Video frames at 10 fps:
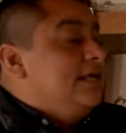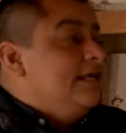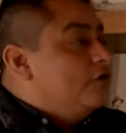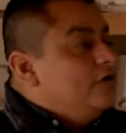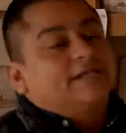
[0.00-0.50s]

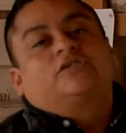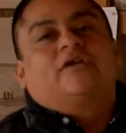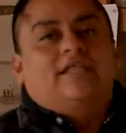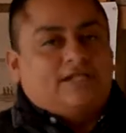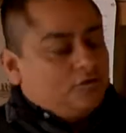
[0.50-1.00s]
y con
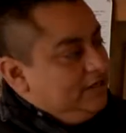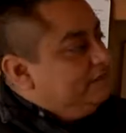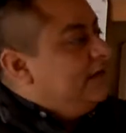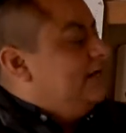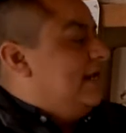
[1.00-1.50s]
esto quedando
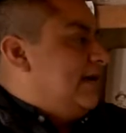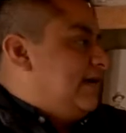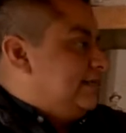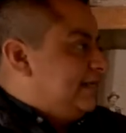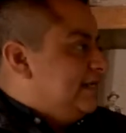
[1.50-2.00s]
libre
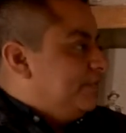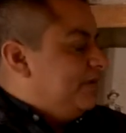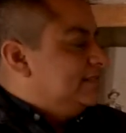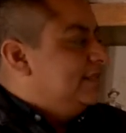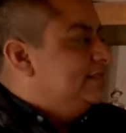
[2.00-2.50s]
la silla
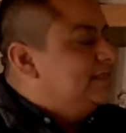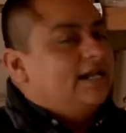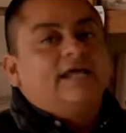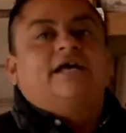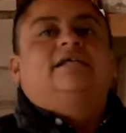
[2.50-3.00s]

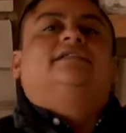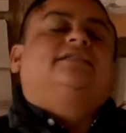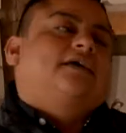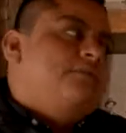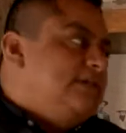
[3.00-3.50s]
presidencial,
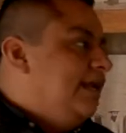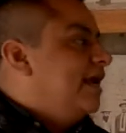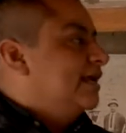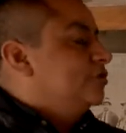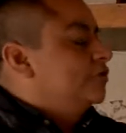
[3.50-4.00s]
de tal
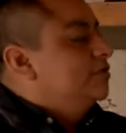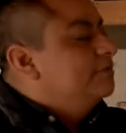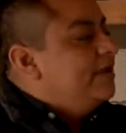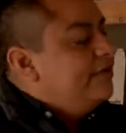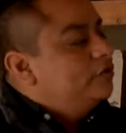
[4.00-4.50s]
manera que
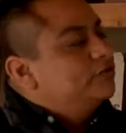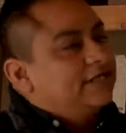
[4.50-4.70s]
entonces Madero